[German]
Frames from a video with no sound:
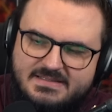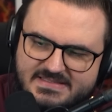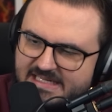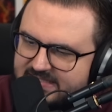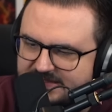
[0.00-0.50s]

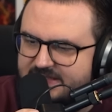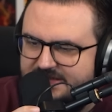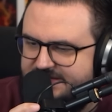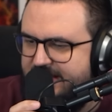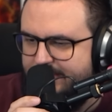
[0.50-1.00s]
Sie hat das nicht
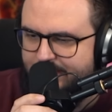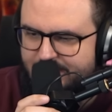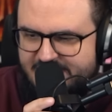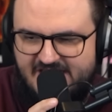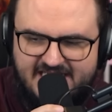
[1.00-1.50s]
gesehen.
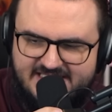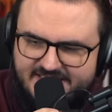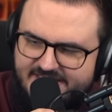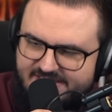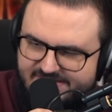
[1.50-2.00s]
Sie hat das
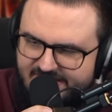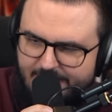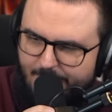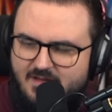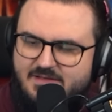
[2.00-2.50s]
nicht
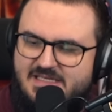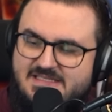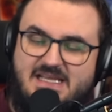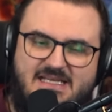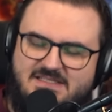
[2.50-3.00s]
gesehen. Das,
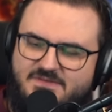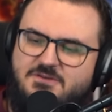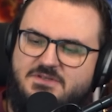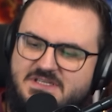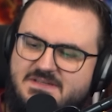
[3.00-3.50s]
sie hat das
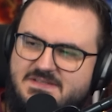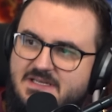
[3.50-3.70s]
Video nicht gesehen,